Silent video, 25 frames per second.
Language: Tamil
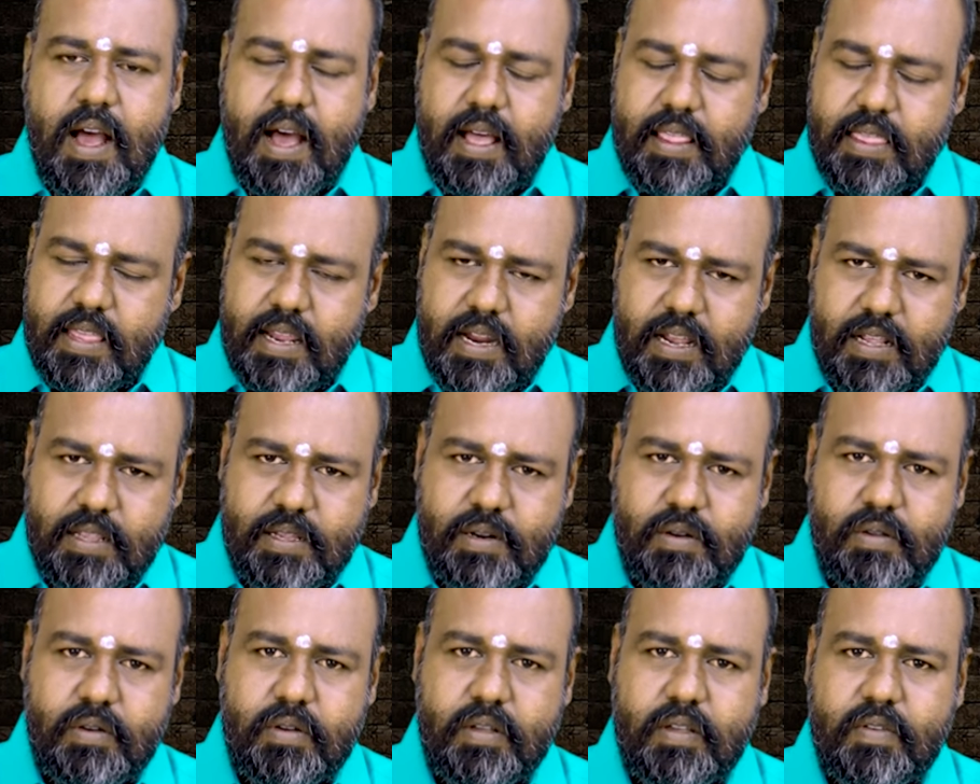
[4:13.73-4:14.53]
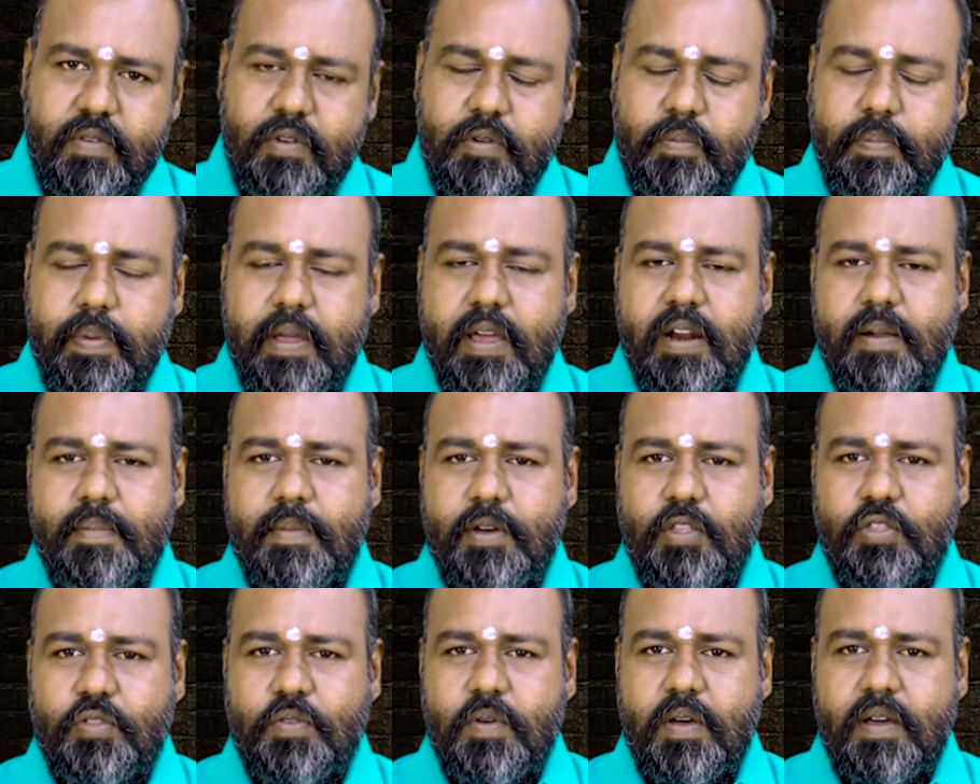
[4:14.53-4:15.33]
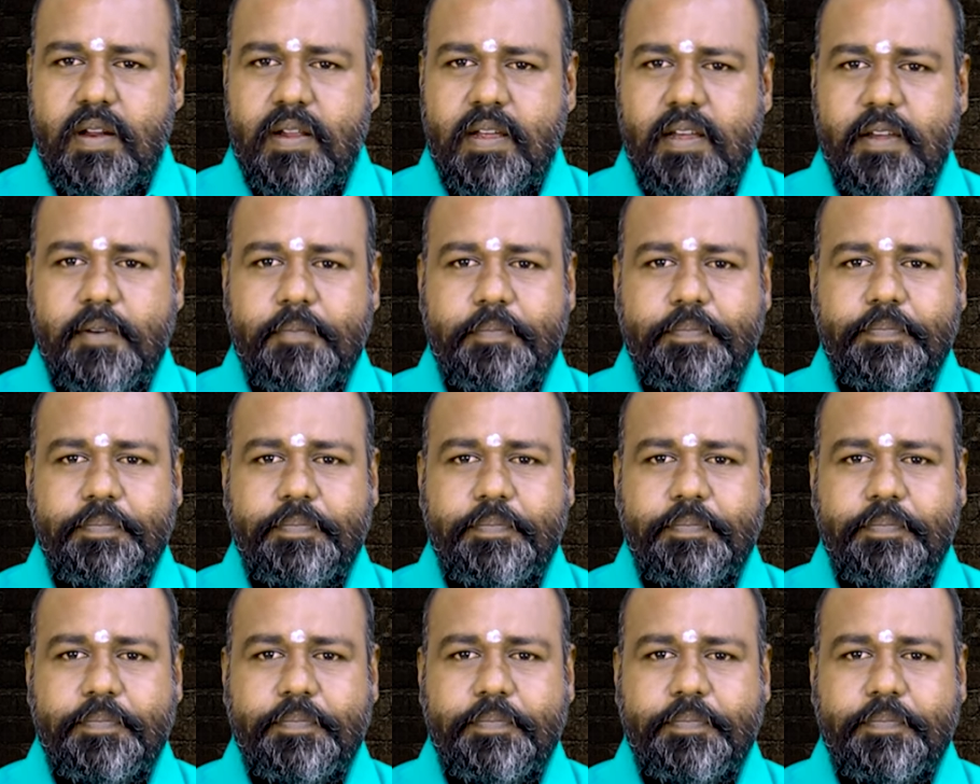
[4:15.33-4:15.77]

அந்த நேரத்தில் ஒரு அவர் பேரை மாற்றுவார்